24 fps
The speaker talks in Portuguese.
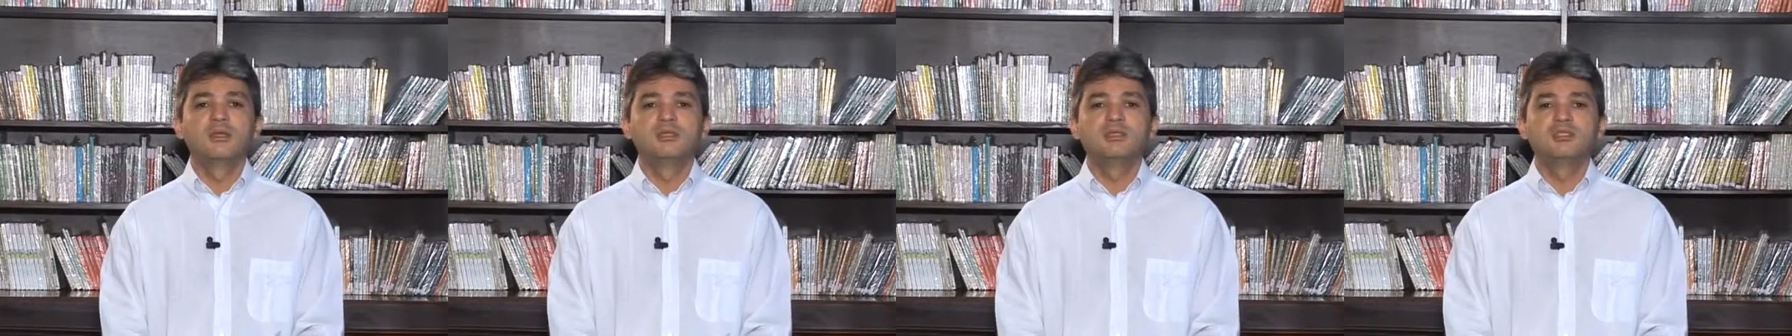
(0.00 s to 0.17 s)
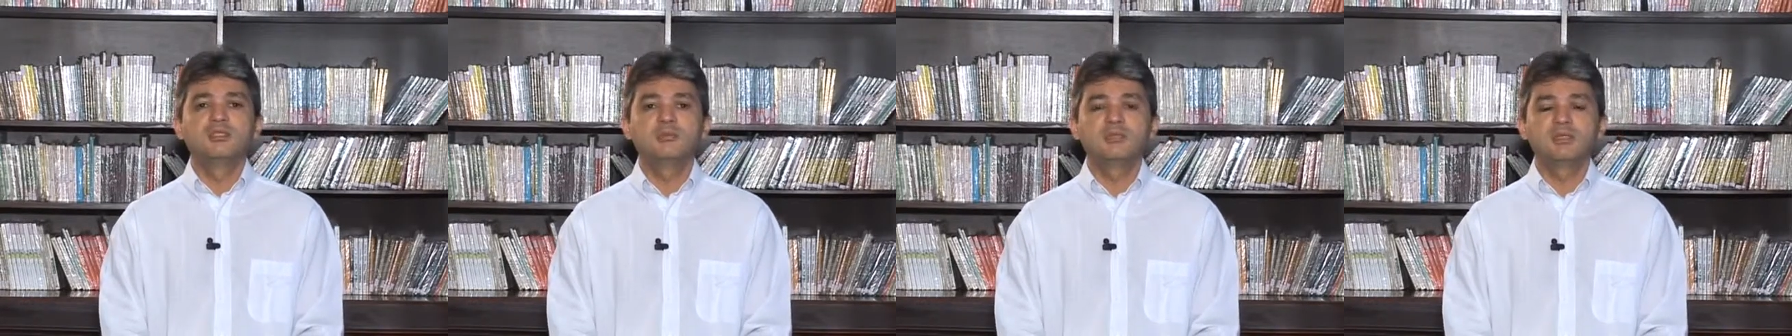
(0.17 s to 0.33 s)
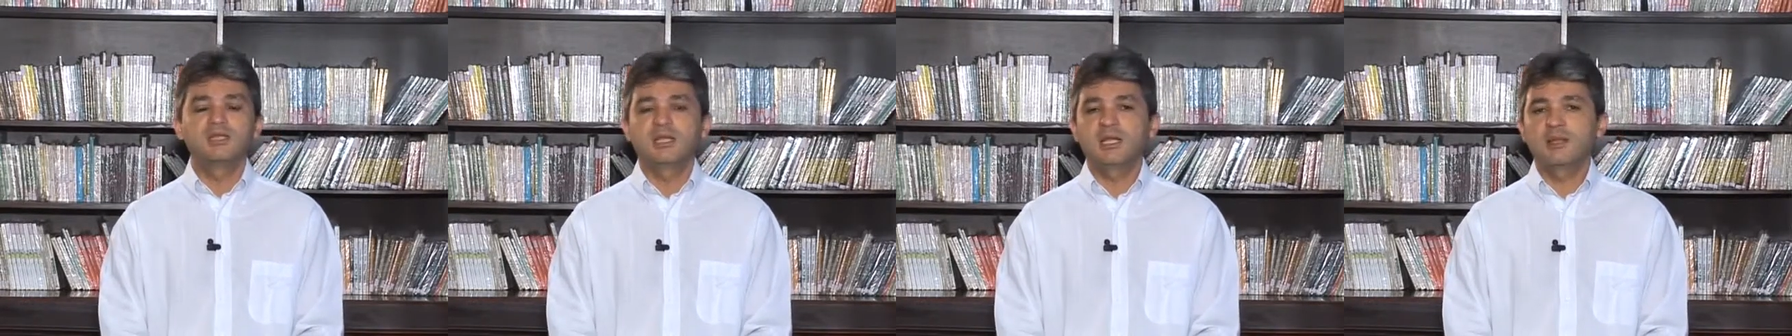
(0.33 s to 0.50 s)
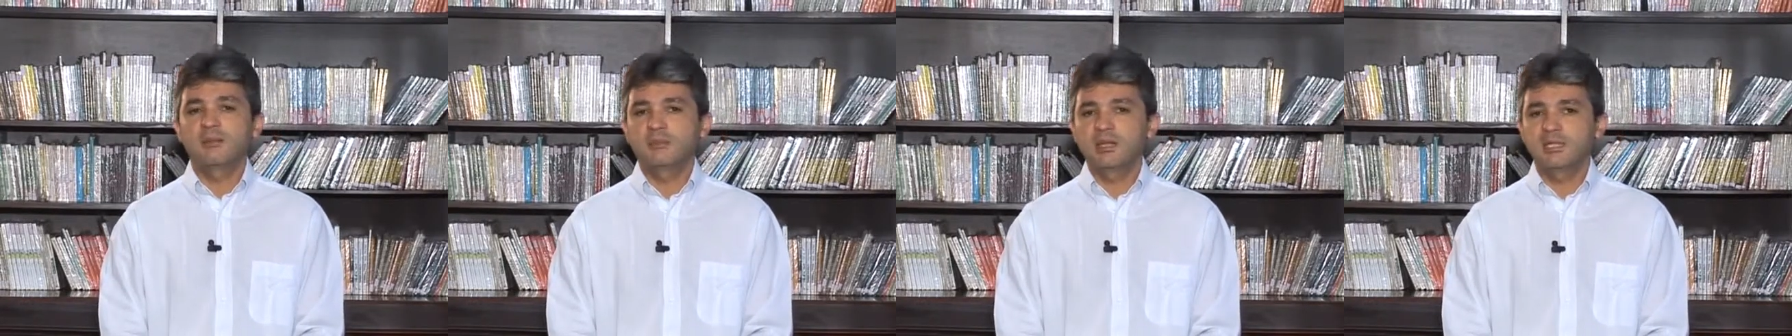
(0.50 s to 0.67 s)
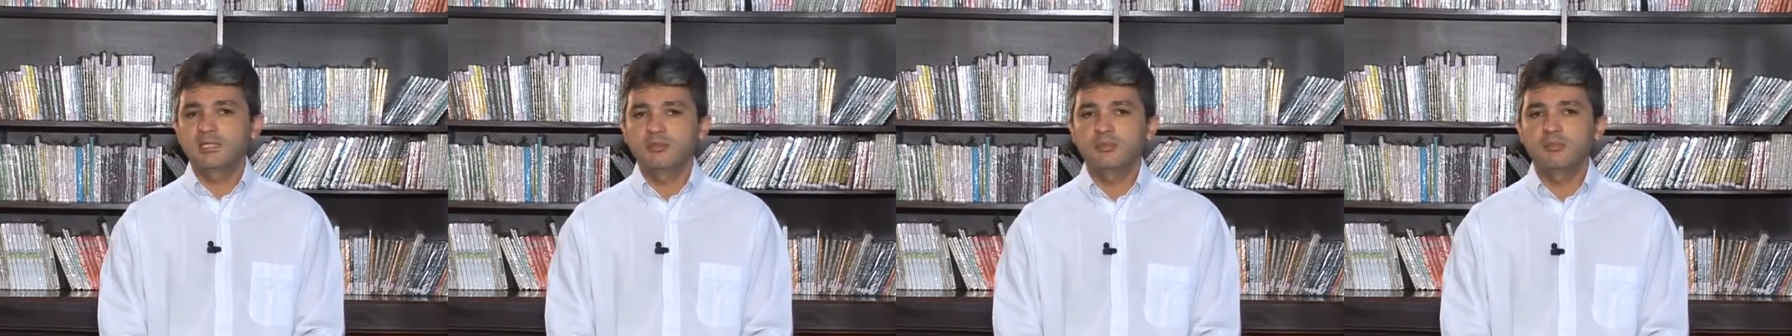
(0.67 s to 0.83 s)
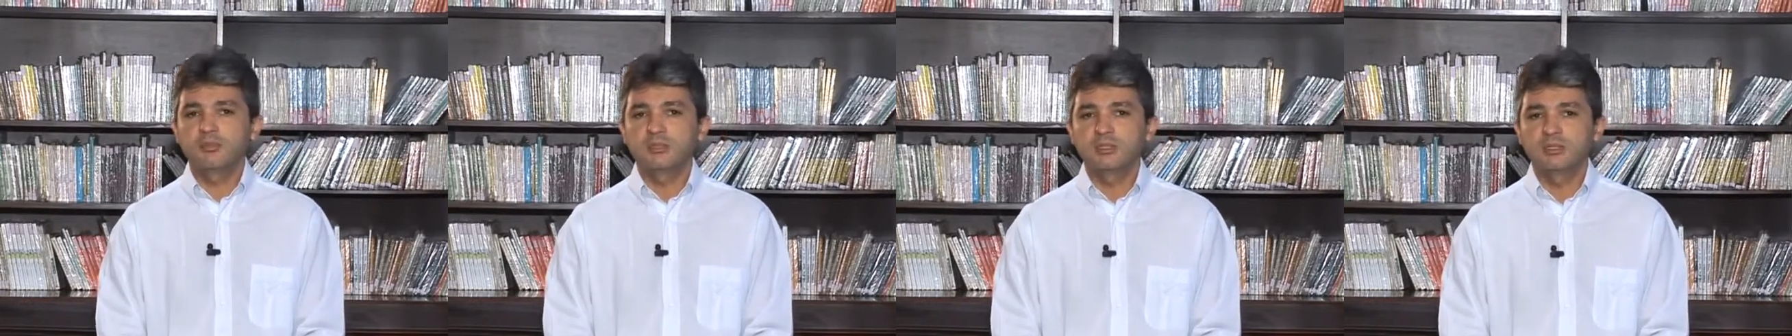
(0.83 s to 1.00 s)
de maneira
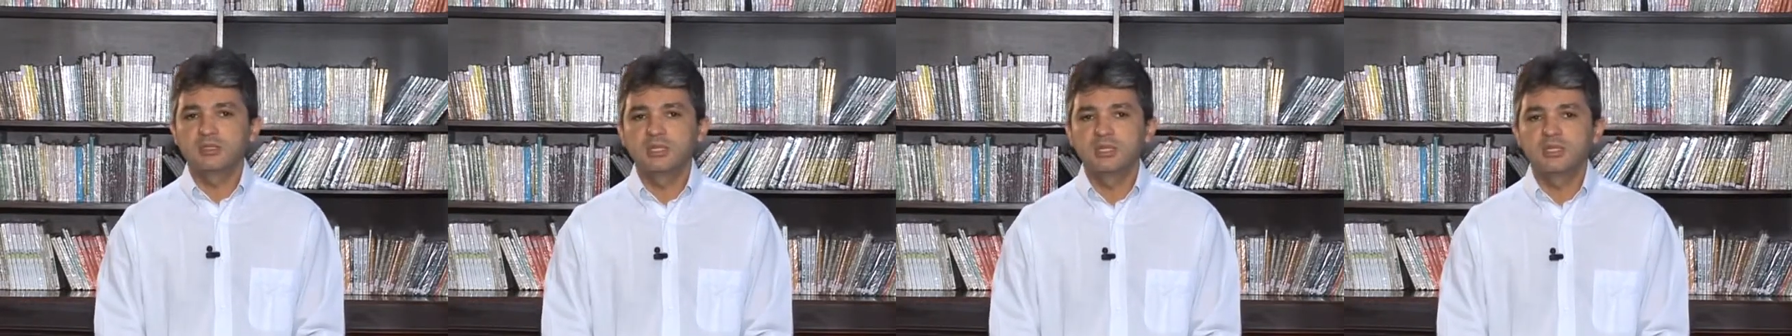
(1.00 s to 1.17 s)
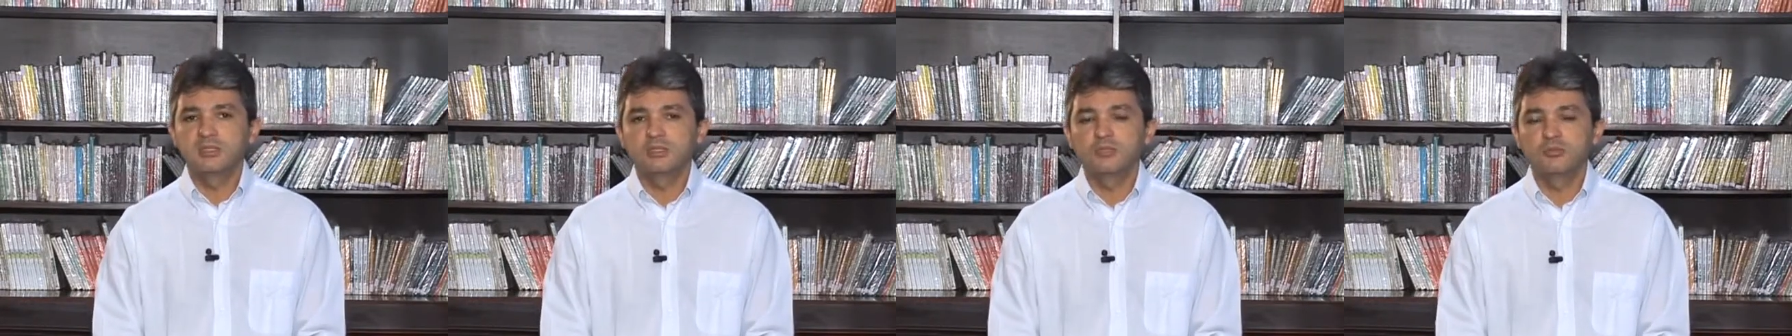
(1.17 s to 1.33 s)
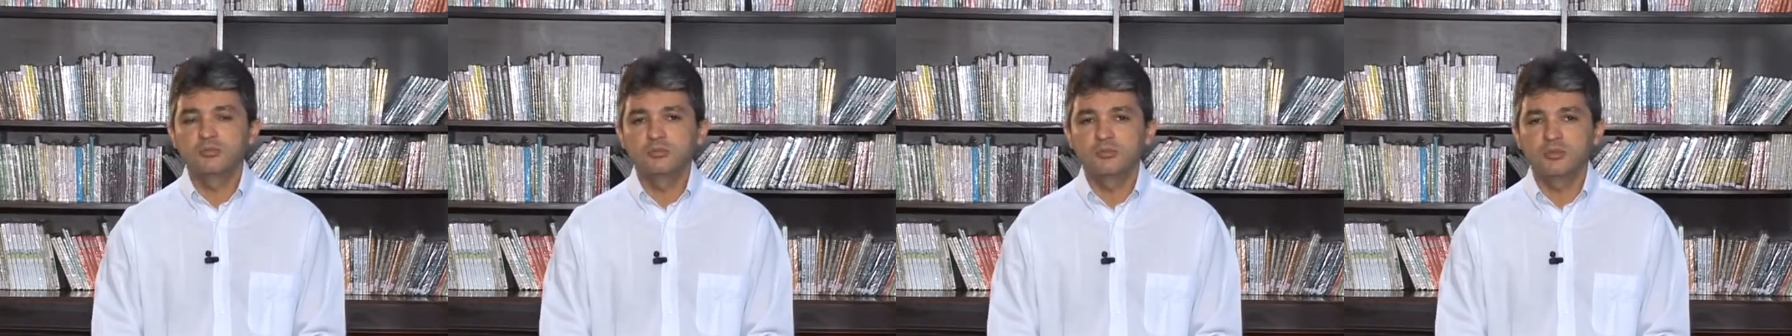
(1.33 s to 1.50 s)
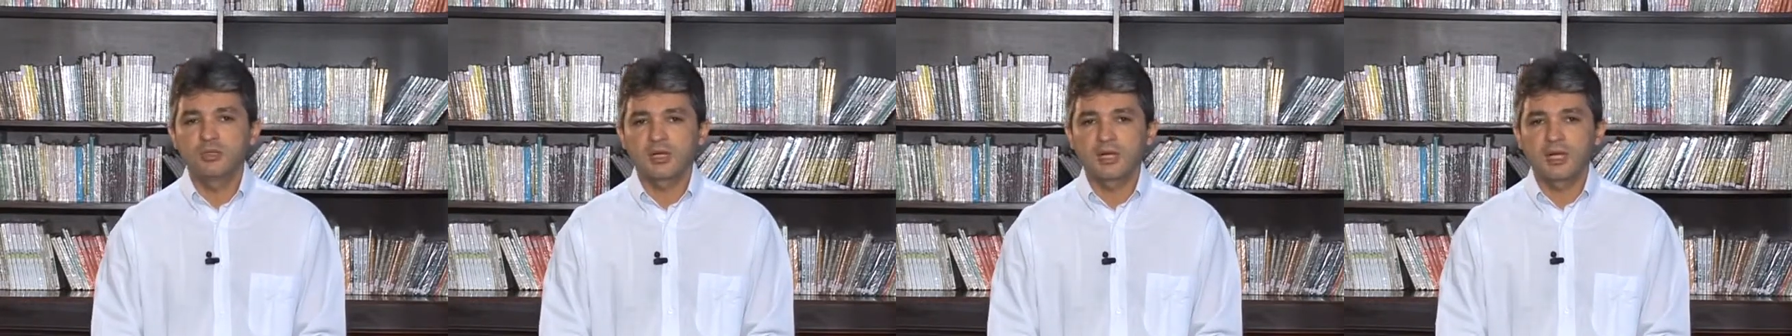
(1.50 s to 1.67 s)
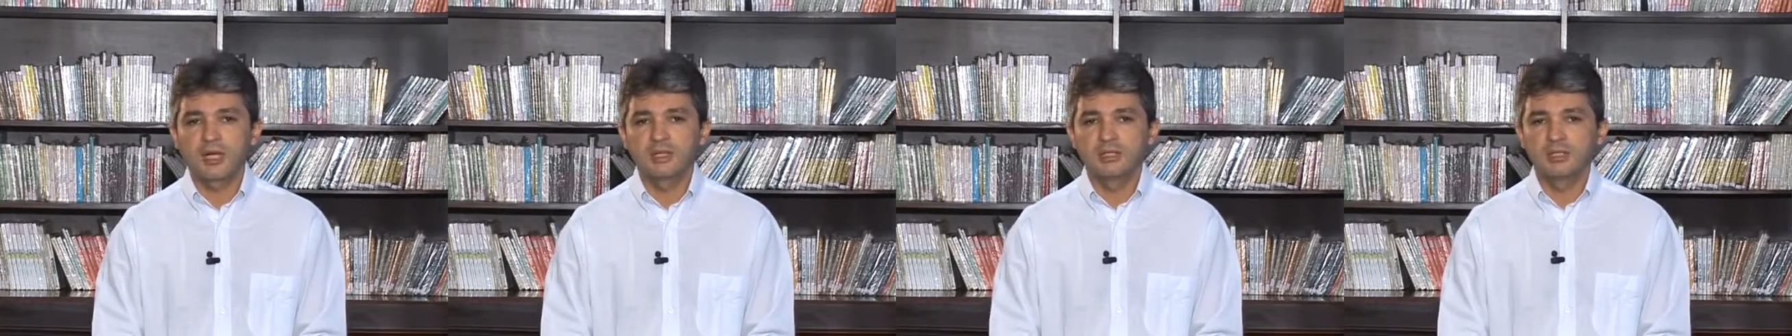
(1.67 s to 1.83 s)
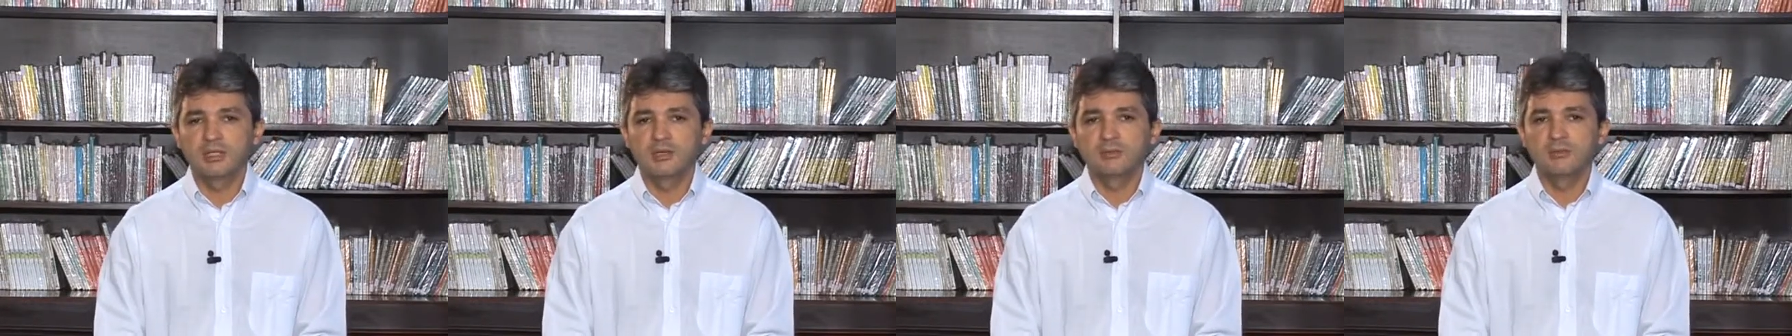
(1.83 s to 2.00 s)
mais importante no mundo
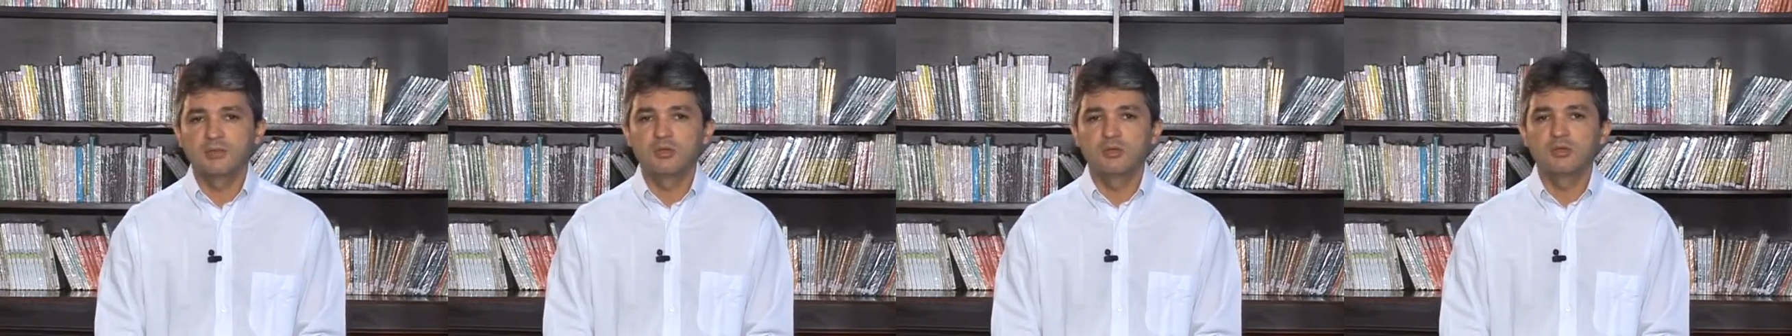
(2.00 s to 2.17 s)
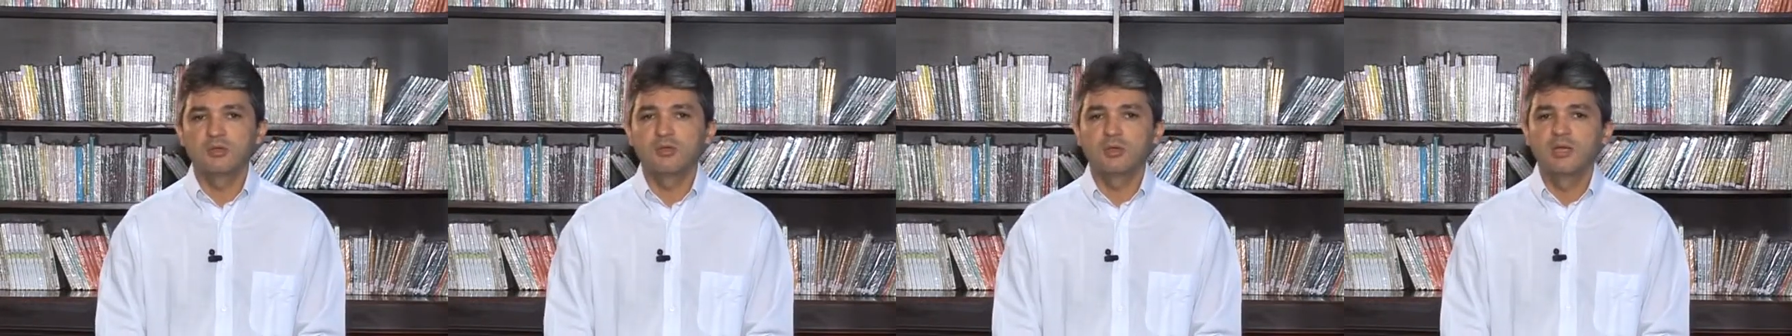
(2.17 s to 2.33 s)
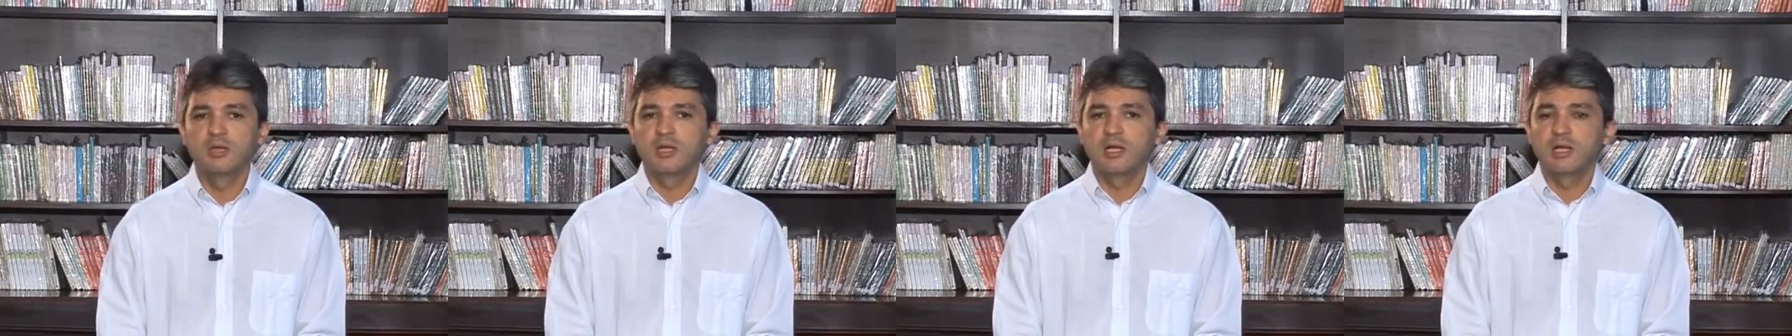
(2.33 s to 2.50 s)
acadêmico,